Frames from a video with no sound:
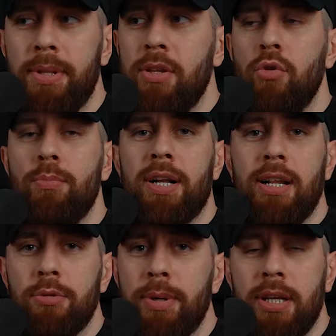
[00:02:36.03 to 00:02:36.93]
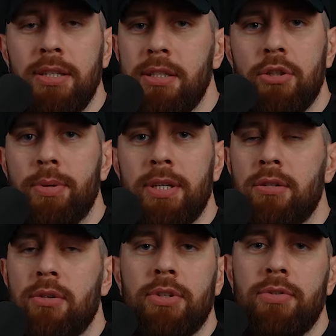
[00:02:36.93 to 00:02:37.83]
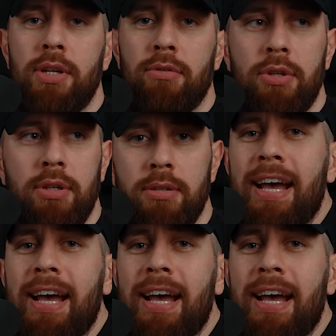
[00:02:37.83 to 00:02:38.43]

Mit dir über Klatschmagazine sprechen oder was will er von dir?